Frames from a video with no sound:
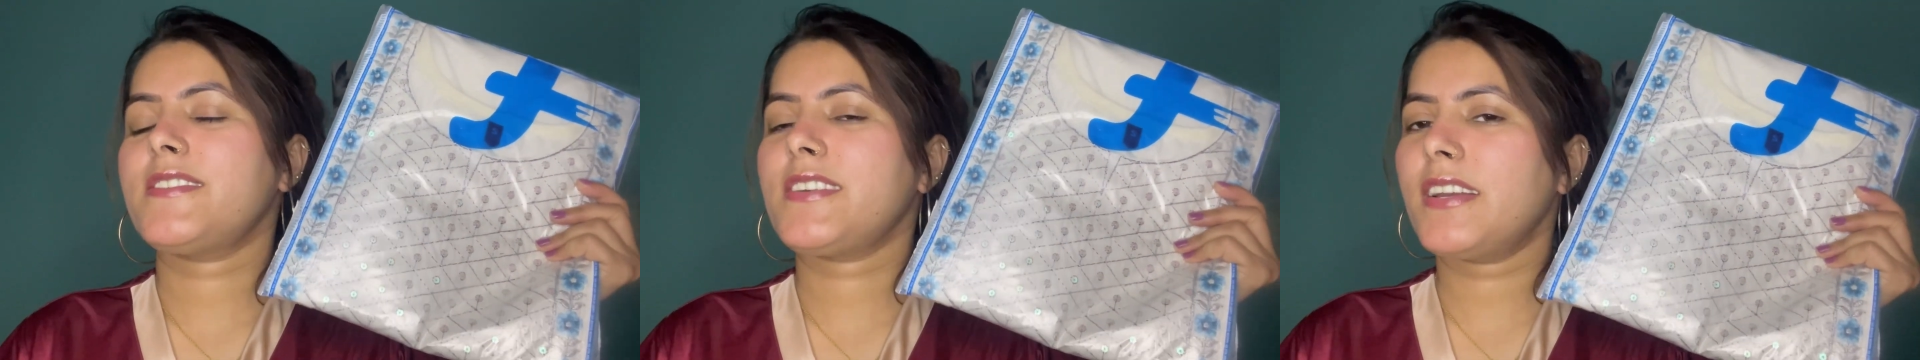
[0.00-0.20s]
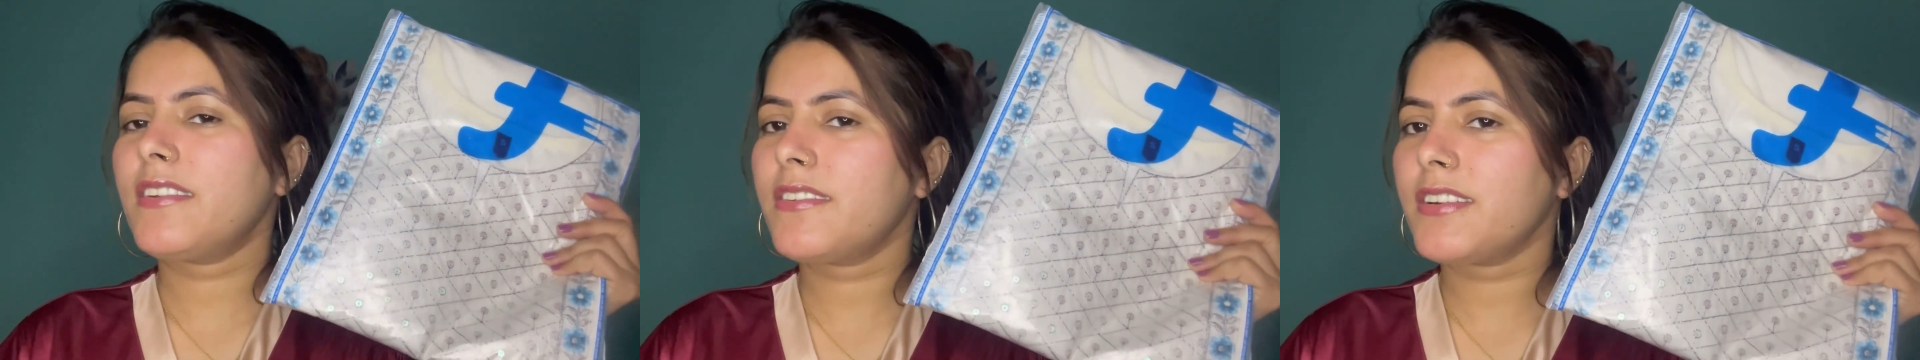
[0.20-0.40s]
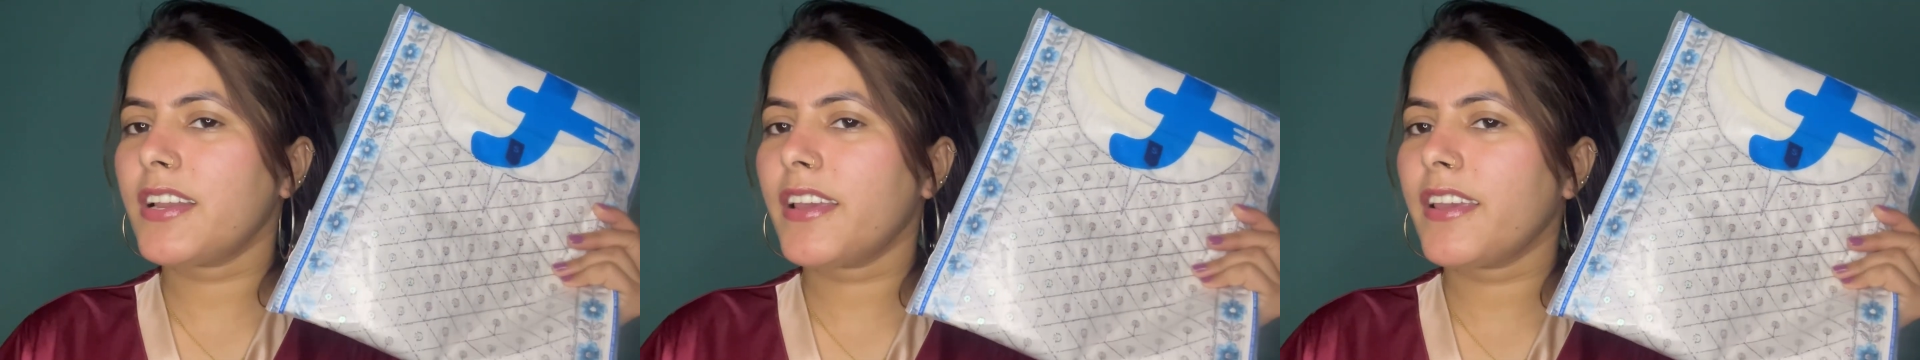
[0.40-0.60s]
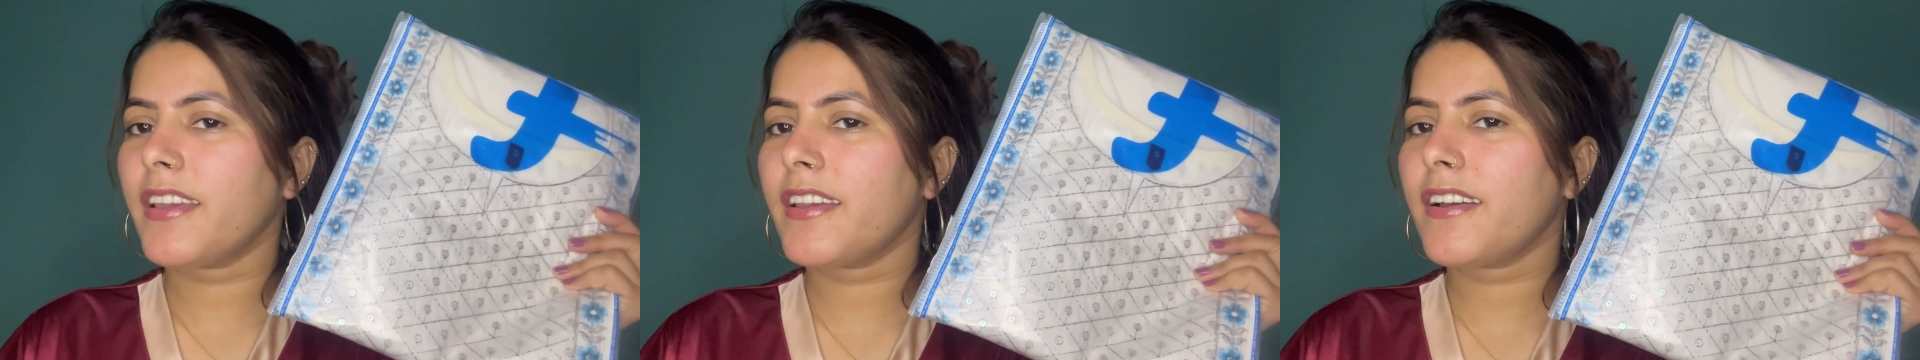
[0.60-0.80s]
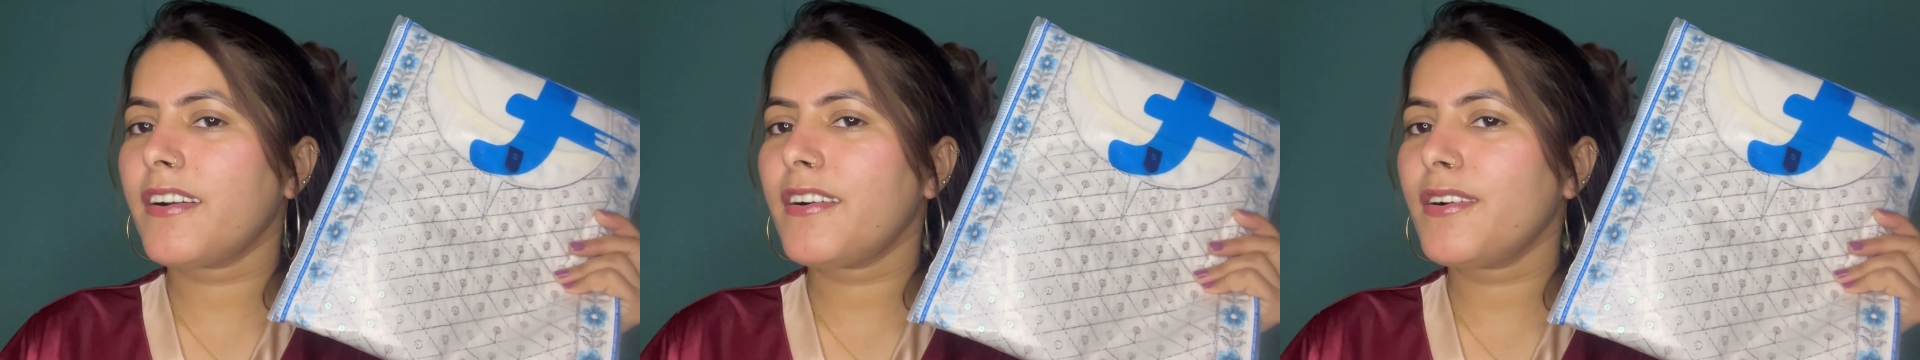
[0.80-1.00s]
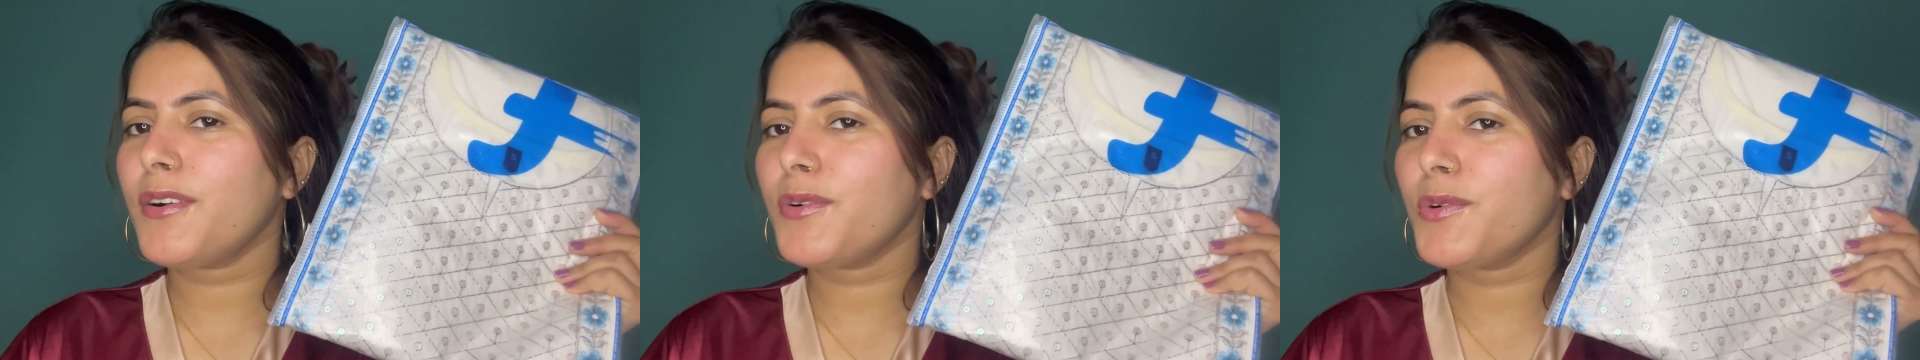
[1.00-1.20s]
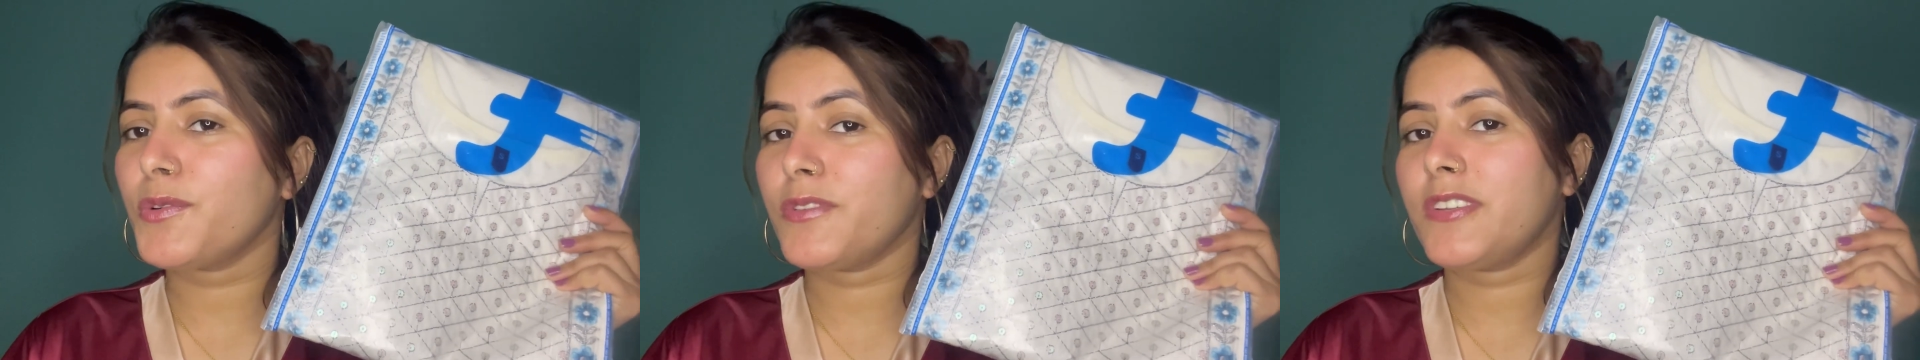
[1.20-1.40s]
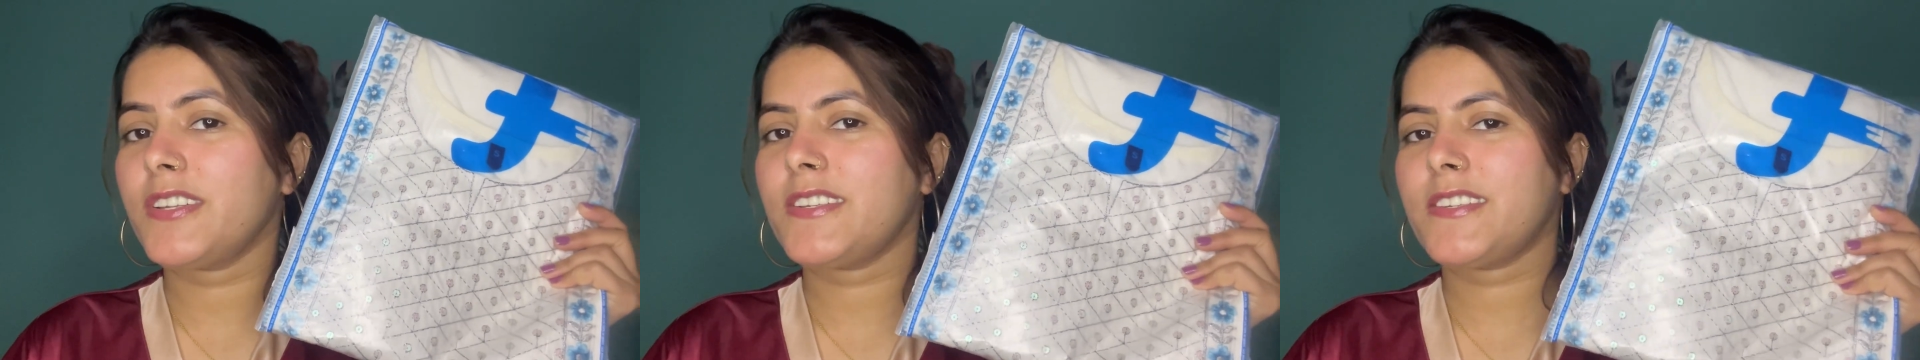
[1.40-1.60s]
सेट रहेगा
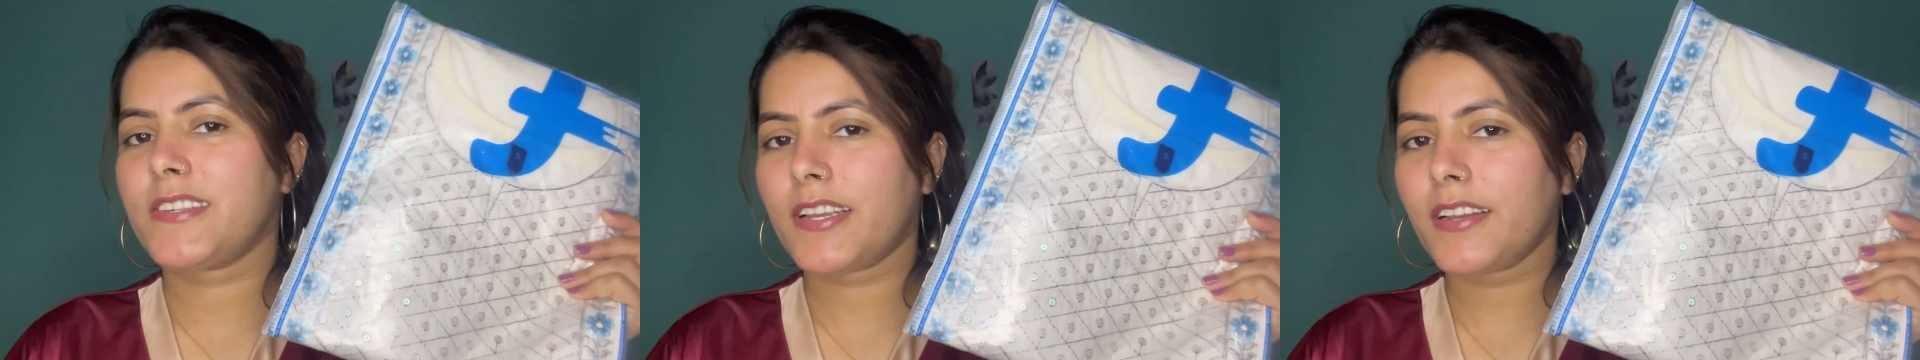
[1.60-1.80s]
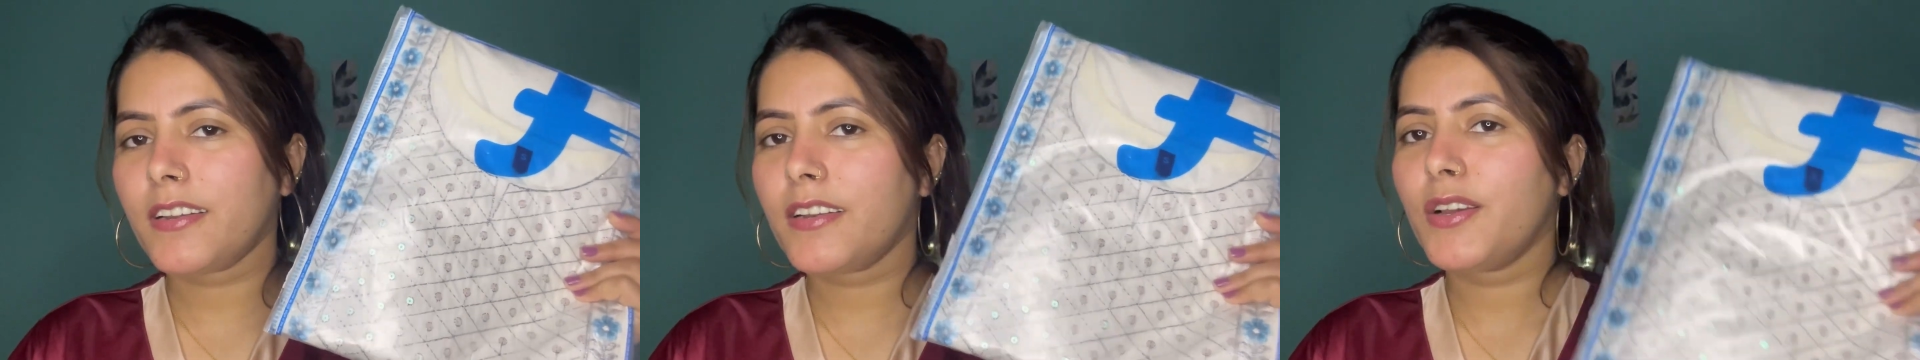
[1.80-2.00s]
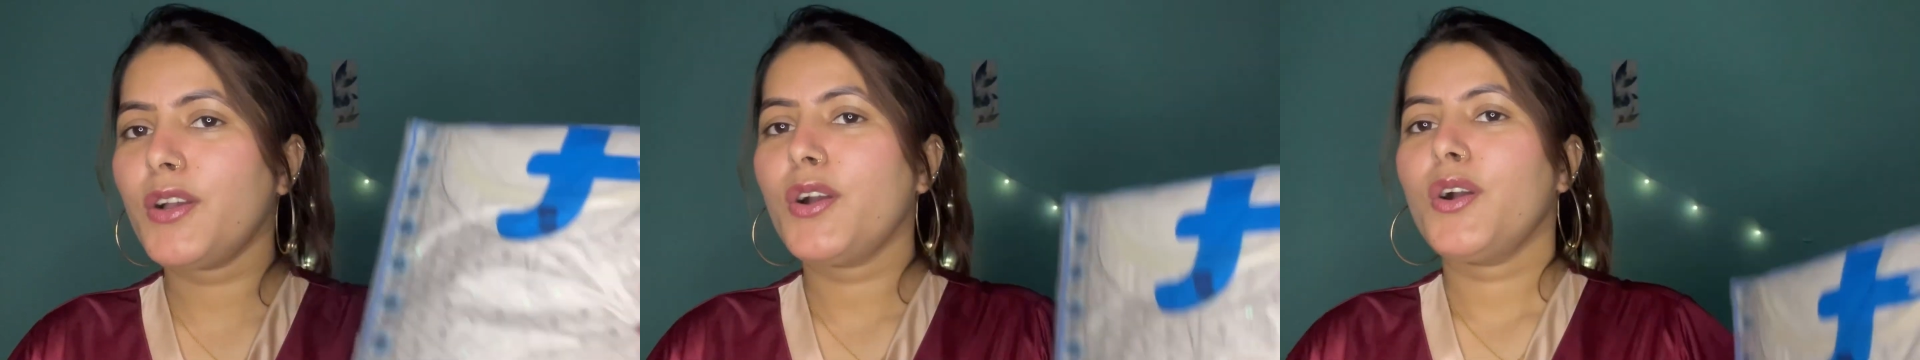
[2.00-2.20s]
कुर्ती सेट